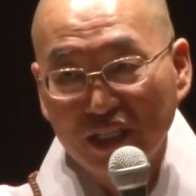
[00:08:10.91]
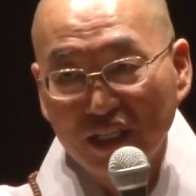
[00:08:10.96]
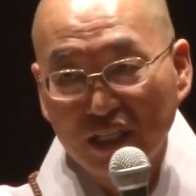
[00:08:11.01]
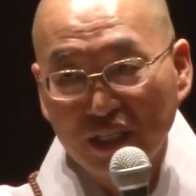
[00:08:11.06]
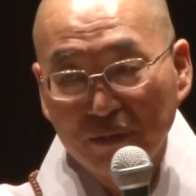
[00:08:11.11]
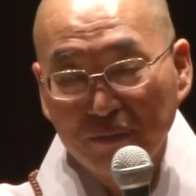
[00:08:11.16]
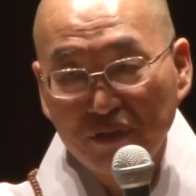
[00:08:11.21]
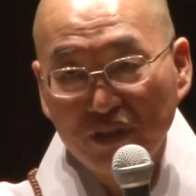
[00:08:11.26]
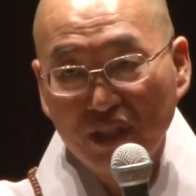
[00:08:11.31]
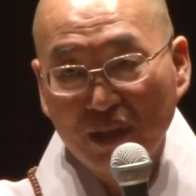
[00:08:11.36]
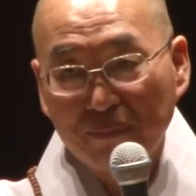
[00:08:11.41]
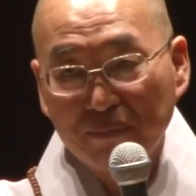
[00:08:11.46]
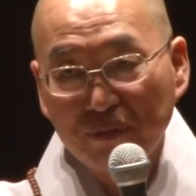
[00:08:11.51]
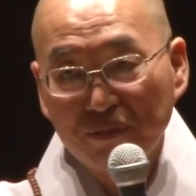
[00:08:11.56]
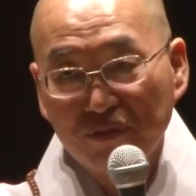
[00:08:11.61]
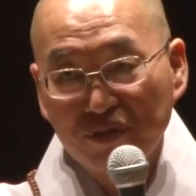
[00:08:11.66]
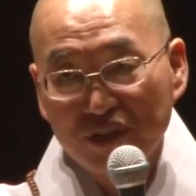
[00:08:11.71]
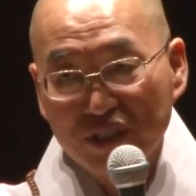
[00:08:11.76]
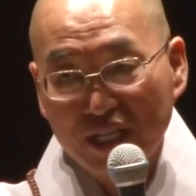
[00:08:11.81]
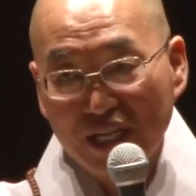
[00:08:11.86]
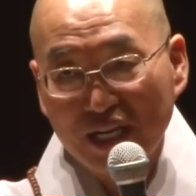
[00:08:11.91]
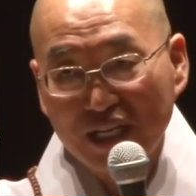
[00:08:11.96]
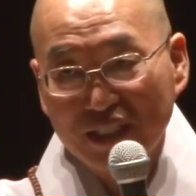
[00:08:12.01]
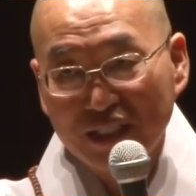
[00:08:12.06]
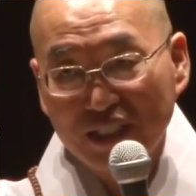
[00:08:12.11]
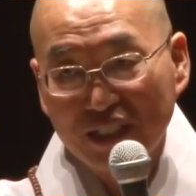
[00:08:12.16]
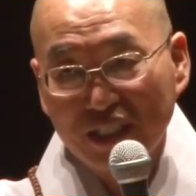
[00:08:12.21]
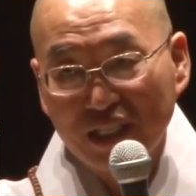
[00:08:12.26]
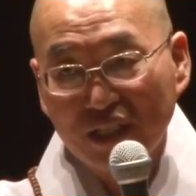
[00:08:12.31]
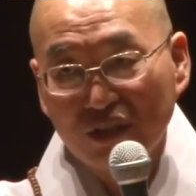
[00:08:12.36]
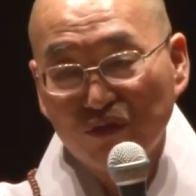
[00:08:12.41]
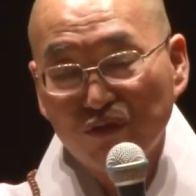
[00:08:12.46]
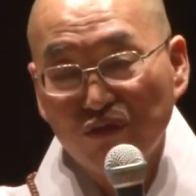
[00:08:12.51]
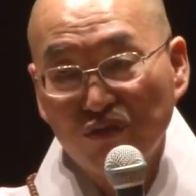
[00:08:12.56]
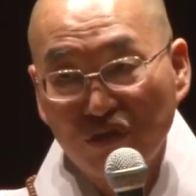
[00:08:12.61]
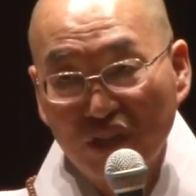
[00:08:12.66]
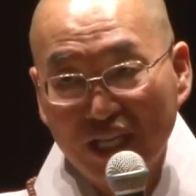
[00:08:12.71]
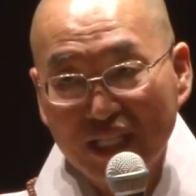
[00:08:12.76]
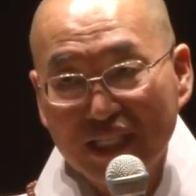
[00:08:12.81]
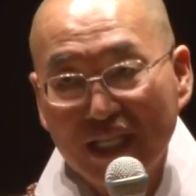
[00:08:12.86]
기분 나쁨도 사라진다.
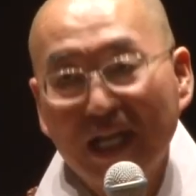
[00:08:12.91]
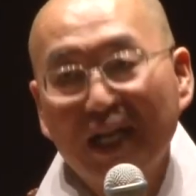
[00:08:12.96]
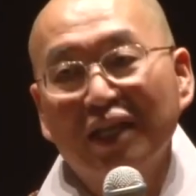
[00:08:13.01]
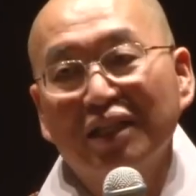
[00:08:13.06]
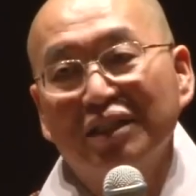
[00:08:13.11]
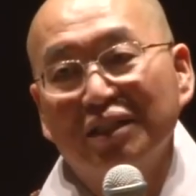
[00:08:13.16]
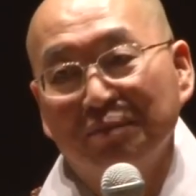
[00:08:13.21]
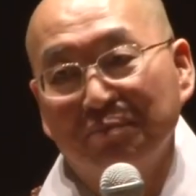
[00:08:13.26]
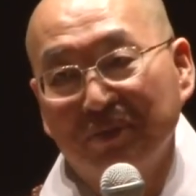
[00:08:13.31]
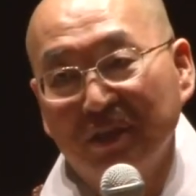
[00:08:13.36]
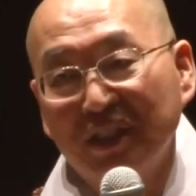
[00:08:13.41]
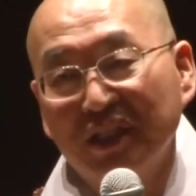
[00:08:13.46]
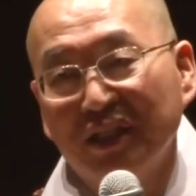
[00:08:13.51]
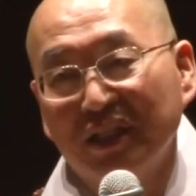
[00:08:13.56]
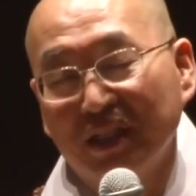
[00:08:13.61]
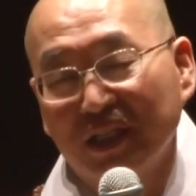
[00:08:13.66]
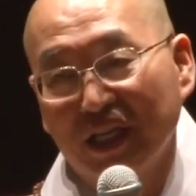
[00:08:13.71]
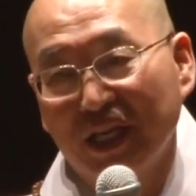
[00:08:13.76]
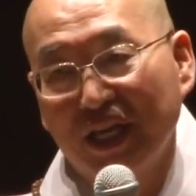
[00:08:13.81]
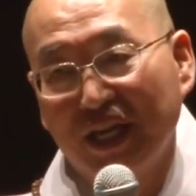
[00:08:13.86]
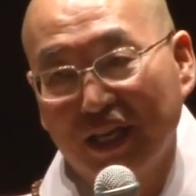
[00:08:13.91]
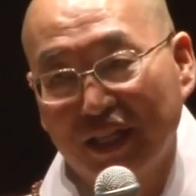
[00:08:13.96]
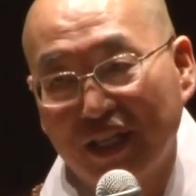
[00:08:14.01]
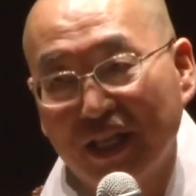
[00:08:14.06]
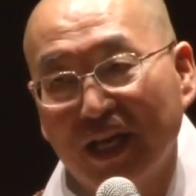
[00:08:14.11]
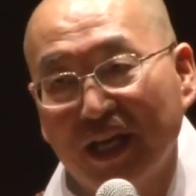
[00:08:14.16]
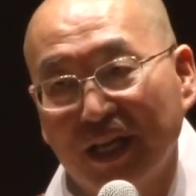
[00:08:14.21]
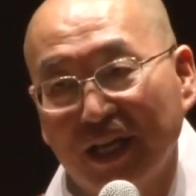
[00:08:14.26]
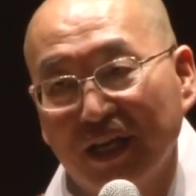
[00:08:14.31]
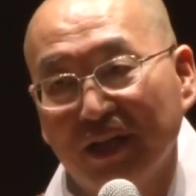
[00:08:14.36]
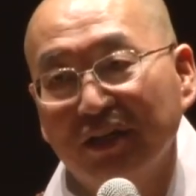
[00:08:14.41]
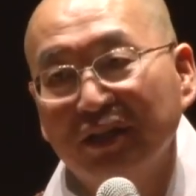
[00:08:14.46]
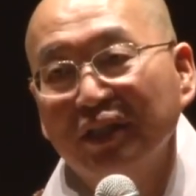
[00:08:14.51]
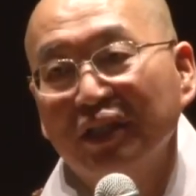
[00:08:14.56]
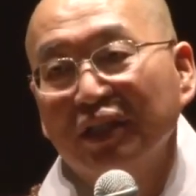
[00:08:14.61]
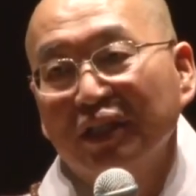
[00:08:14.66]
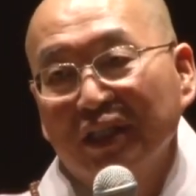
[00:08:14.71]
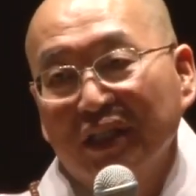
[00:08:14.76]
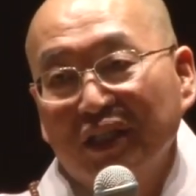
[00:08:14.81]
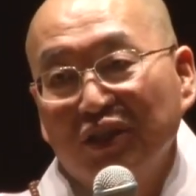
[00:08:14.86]
둘 다 사라져버리는 게 해탈이에요.
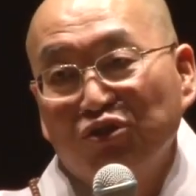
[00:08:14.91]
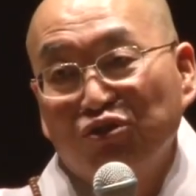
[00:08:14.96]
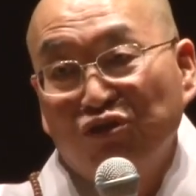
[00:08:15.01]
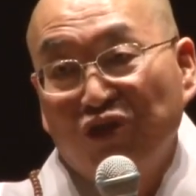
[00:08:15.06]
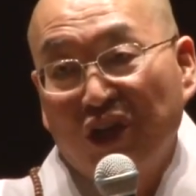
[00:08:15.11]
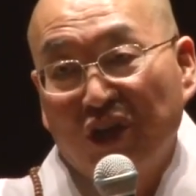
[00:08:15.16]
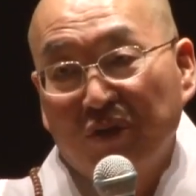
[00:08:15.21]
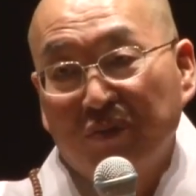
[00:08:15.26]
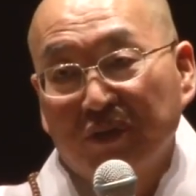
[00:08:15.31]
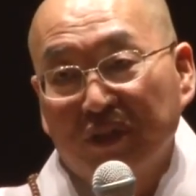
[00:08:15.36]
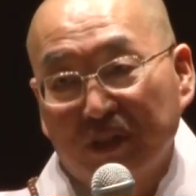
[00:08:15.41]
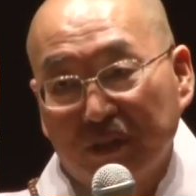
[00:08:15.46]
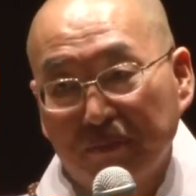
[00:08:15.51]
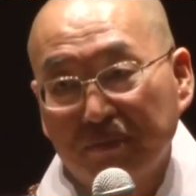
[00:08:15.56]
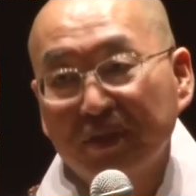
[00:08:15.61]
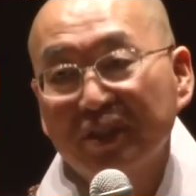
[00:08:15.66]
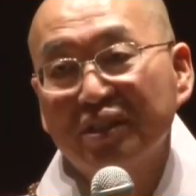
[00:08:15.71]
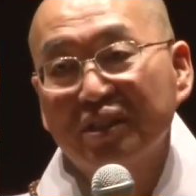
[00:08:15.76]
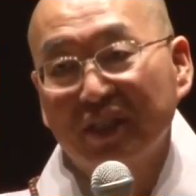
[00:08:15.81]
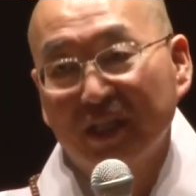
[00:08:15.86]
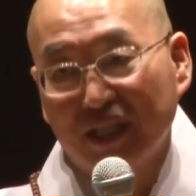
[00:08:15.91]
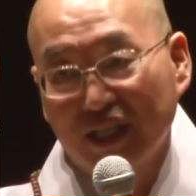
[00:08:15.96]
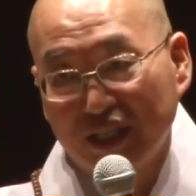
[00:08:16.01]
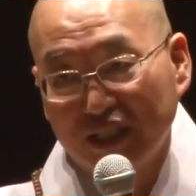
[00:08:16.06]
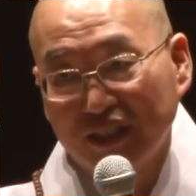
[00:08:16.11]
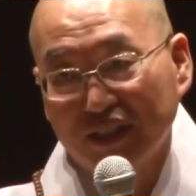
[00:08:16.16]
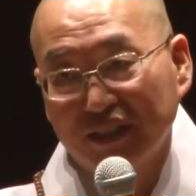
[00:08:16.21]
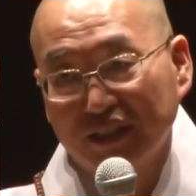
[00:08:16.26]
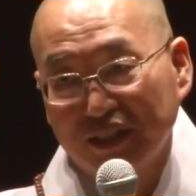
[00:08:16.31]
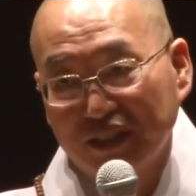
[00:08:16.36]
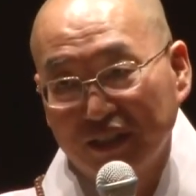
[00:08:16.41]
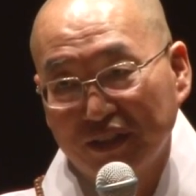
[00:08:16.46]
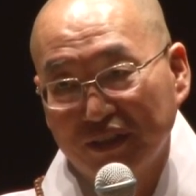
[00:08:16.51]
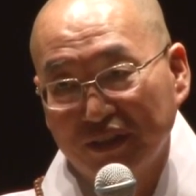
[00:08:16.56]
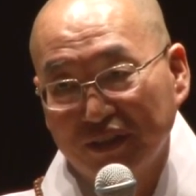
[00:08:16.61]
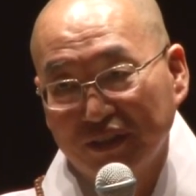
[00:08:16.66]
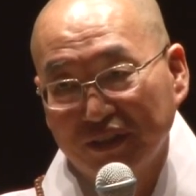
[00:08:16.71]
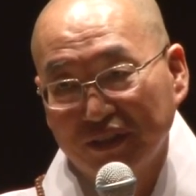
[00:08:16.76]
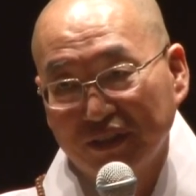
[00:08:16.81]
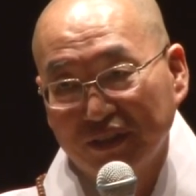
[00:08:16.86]
이 윤회로부터 벗어나는
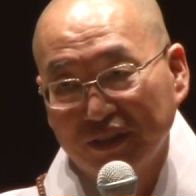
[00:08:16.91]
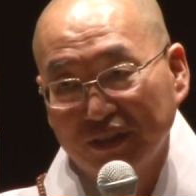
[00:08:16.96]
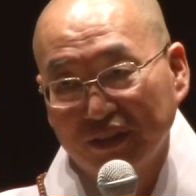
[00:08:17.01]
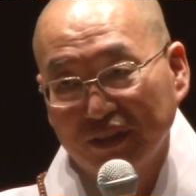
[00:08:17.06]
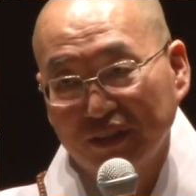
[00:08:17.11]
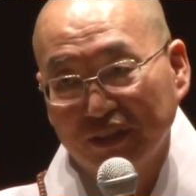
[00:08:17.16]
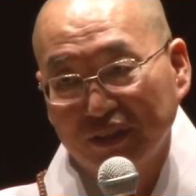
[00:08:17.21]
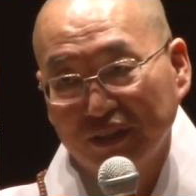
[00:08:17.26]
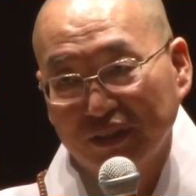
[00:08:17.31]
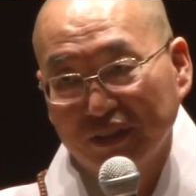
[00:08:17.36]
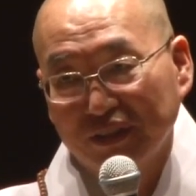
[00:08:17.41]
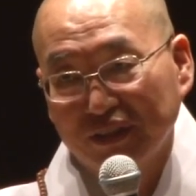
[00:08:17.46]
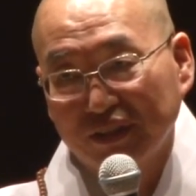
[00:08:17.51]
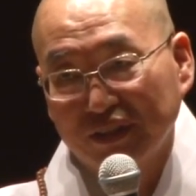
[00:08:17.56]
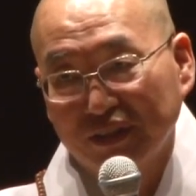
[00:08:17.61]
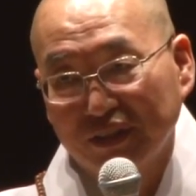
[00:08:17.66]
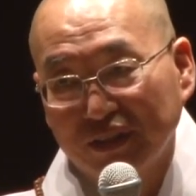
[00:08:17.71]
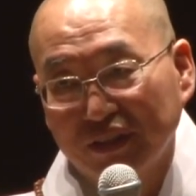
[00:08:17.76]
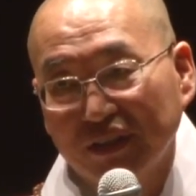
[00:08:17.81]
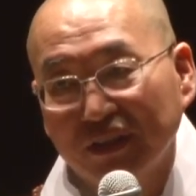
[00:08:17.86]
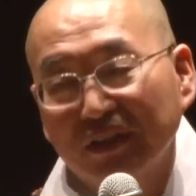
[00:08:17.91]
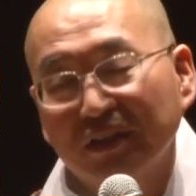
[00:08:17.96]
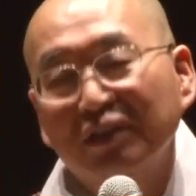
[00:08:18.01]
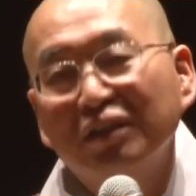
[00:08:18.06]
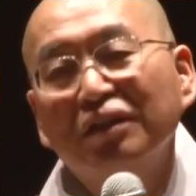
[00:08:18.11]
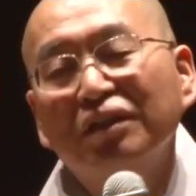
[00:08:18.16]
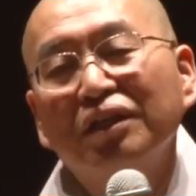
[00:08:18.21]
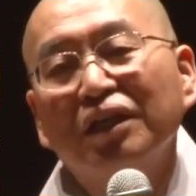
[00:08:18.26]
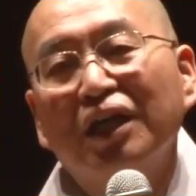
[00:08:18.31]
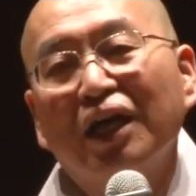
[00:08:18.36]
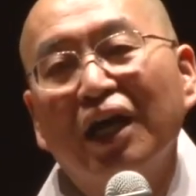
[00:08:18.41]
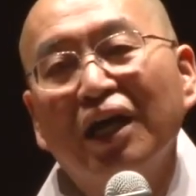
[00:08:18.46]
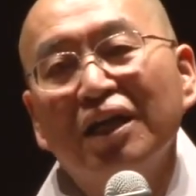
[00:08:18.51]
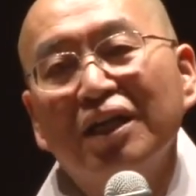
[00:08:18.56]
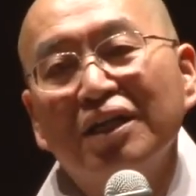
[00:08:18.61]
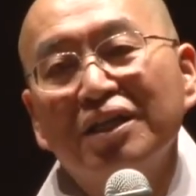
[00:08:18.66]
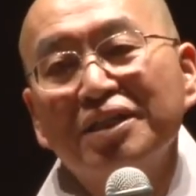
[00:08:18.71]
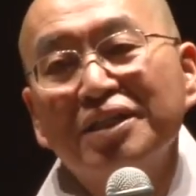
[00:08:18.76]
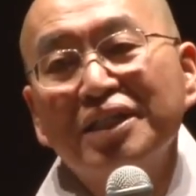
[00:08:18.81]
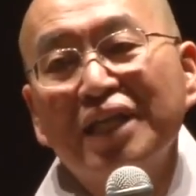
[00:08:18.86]
거예요. 그러니까
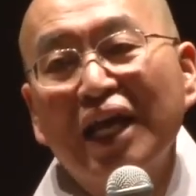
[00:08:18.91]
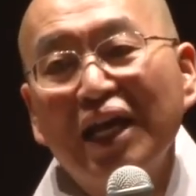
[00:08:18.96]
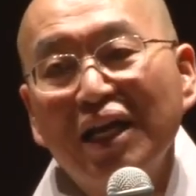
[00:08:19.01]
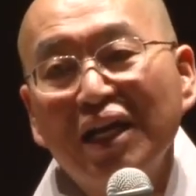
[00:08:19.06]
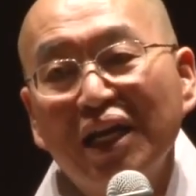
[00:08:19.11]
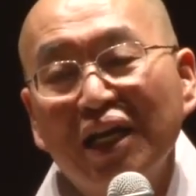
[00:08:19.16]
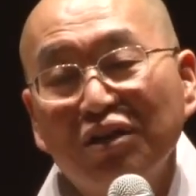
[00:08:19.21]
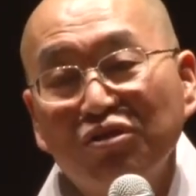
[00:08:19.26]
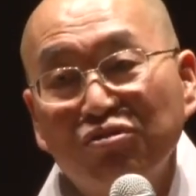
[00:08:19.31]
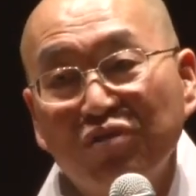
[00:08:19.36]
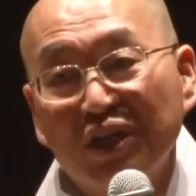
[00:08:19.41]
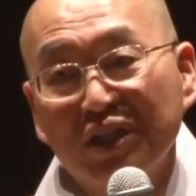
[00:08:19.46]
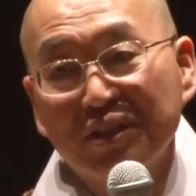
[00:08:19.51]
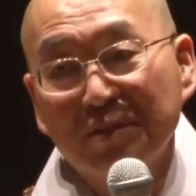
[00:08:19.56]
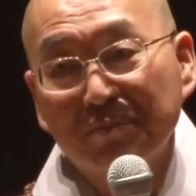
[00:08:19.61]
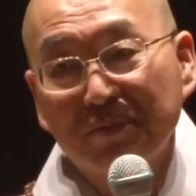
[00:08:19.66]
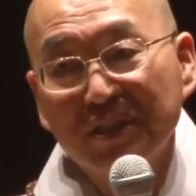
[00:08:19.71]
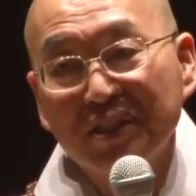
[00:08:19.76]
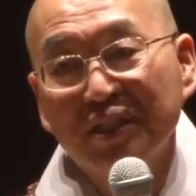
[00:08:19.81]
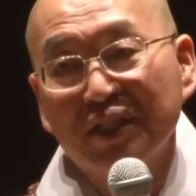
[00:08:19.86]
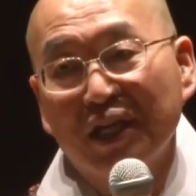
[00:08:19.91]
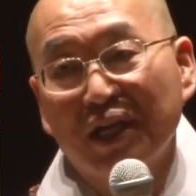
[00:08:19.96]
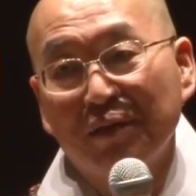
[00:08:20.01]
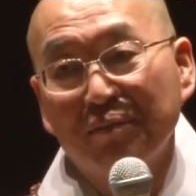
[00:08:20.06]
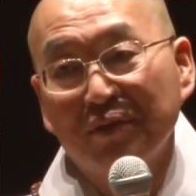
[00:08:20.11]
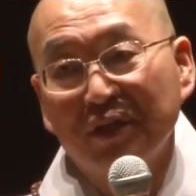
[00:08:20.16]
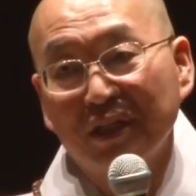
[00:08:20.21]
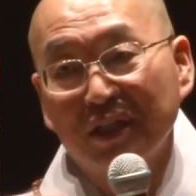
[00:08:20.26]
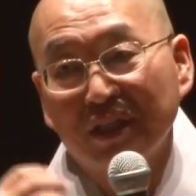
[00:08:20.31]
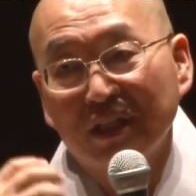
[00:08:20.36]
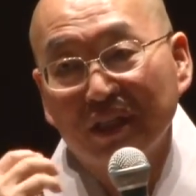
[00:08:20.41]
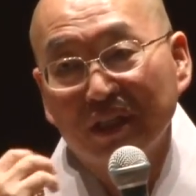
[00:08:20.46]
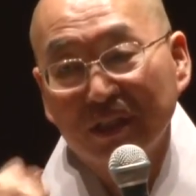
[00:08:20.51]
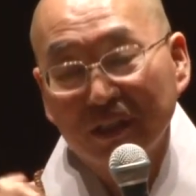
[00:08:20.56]
찰나 윤회에서 벗어나면